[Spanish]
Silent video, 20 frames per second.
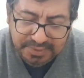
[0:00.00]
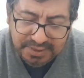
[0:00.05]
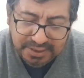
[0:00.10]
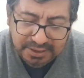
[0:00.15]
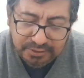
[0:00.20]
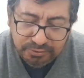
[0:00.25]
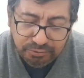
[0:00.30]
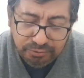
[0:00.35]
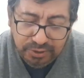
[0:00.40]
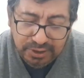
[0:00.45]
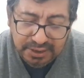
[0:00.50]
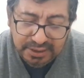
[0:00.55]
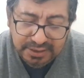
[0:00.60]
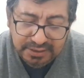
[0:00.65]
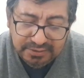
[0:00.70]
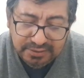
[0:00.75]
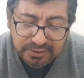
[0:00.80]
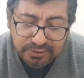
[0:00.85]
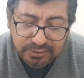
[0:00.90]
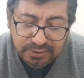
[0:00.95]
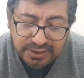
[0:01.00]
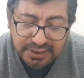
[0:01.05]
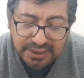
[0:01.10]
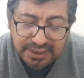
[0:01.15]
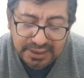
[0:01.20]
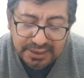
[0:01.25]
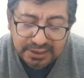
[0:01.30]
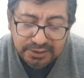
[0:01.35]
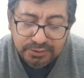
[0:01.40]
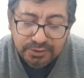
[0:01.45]
Jesús les dice, no
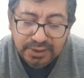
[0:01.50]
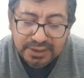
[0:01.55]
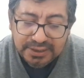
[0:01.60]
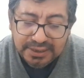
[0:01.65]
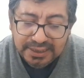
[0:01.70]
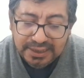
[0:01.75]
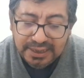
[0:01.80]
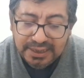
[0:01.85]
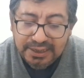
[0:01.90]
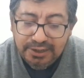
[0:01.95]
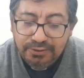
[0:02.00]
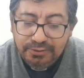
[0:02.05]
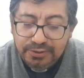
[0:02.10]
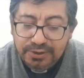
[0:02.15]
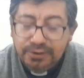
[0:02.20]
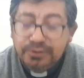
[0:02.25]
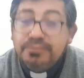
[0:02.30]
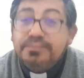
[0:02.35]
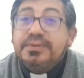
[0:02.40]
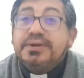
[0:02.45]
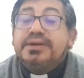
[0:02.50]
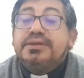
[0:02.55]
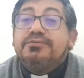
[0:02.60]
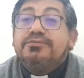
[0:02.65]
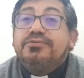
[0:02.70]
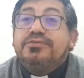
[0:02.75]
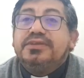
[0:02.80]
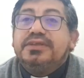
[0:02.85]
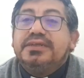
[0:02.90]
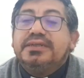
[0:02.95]
digan esto hasta que el Hijo del Hombre
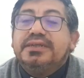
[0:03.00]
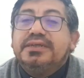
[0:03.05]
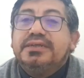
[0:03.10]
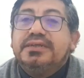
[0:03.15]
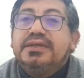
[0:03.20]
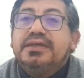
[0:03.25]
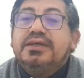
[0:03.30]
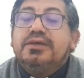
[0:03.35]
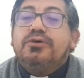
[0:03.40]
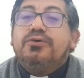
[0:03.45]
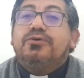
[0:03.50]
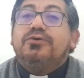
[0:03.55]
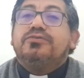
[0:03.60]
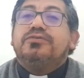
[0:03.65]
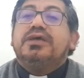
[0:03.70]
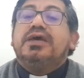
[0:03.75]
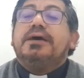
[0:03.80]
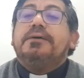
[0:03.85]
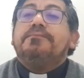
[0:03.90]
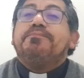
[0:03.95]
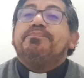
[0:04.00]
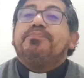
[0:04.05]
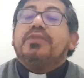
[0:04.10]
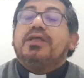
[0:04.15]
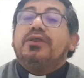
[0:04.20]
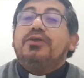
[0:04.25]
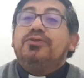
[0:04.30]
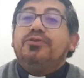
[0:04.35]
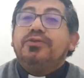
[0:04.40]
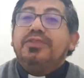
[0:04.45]
resucite. O sea,
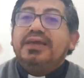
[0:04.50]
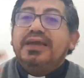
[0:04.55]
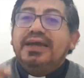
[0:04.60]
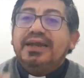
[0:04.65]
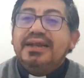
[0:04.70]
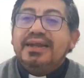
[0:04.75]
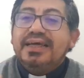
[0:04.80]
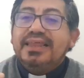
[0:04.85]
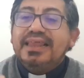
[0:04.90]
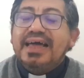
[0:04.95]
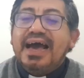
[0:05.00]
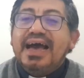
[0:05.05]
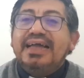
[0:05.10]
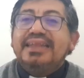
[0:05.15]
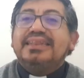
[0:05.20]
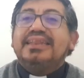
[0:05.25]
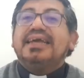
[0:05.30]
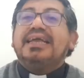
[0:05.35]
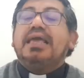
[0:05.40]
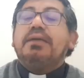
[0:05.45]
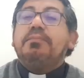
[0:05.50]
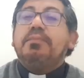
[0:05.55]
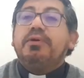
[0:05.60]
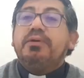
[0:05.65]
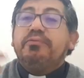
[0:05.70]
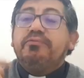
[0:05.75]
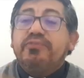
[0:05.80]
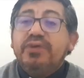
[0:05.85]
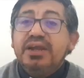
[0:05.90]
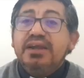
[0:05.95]
no digan nada hasta que me
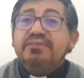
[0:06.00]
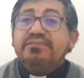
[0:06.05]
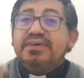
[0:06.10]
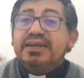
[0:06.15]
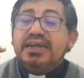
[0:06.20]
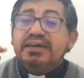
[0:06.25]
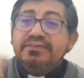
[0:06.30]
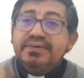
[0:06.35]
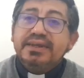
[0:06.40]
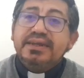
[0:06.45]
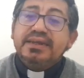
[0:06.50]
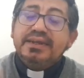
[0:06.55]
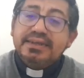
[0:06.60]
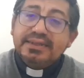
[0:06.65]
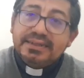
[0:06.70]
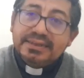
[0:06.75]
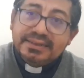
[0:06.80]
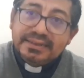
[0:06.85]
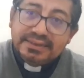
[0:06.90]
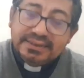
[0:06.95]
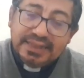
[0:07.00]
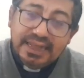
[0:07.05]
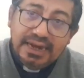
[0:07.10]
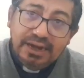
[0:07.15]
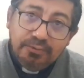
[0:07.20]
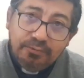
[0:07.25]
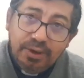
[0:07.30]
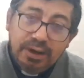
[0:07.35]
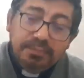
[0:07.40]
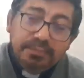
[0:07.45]
vuelvan a ver
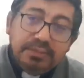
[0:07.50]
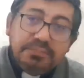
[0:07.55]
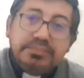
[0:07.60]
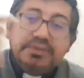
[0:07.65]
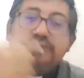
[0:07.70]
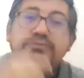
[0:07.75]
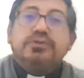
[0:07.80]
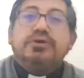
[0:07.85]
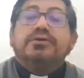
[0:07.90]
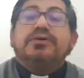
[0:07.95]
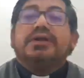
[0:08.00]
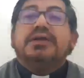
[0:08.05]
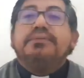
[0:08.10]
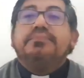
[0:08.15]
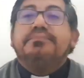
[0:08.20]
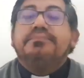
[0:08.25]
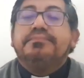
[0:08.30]
tal cual me han visto ahora.